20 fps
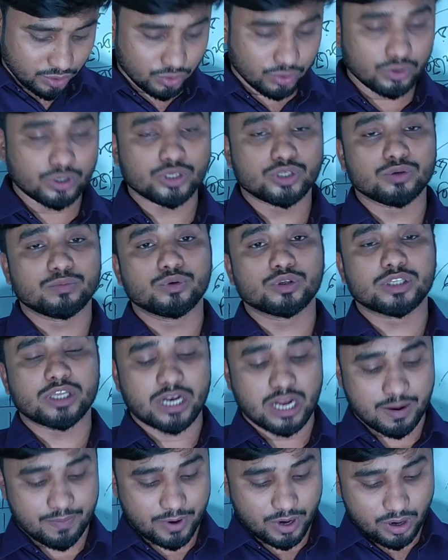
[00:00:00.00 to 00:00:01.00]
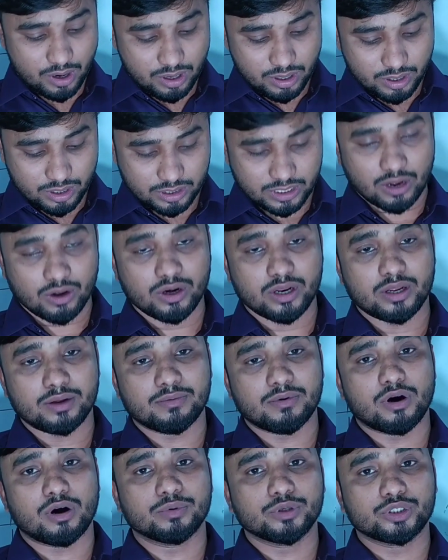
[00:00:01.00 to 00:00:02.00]
যদি কোনো কিছু বুঝতে না পারো তাহলে
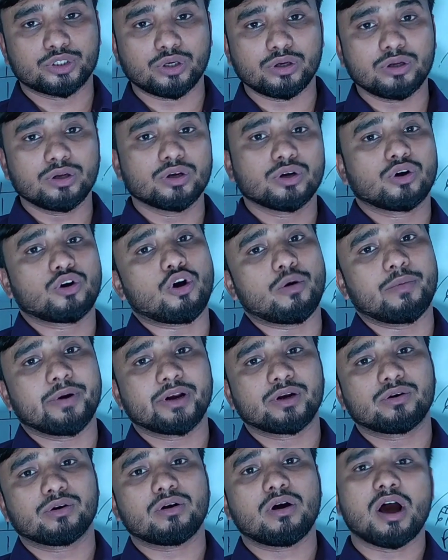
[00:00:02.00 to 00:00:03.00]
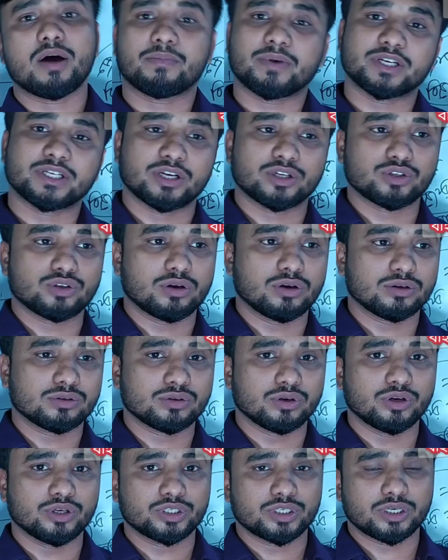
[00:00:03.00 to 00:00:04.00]
অবশ্যই কমেন্ট করো আমরা সেটা
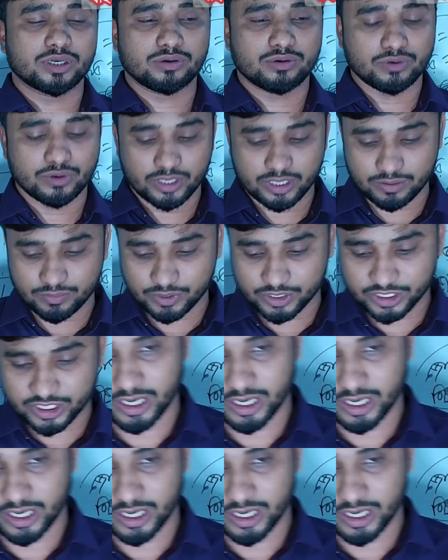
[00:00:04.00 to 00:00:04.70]
সলিউশন করে দেবো